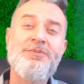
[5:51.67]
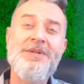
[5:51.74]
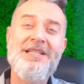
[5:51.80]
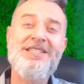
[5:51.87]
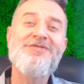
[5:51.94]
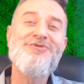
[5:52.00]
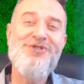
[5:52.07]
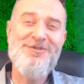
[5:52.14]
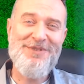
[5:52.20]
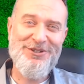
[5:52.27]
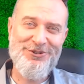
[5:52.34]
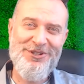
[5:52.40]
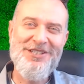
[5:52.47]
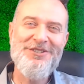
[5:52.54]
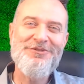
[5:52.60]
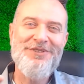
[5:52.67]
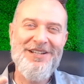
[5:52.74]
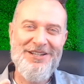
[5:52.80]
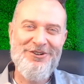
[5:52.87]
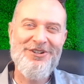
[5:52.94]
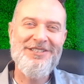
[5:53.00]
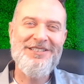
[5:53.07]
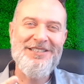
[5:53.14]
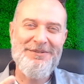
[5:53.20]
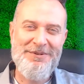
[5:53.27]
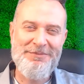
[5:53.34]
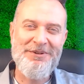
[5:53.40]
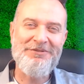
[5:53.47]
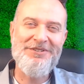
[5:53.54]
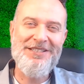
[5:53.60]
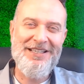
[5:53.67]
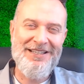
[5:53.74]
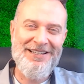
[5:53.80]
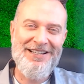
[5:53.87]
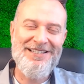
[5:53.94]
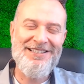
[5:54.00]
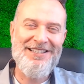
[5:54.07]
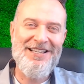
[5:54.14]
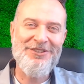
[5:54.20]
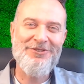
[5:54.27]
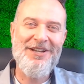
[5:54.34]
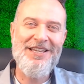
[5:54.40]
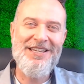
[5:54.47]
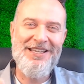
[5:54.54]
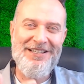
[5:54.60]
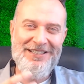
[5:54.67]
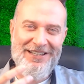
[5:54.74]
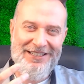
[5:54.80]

porque as informações são valiosas também para você analisar a tua rede,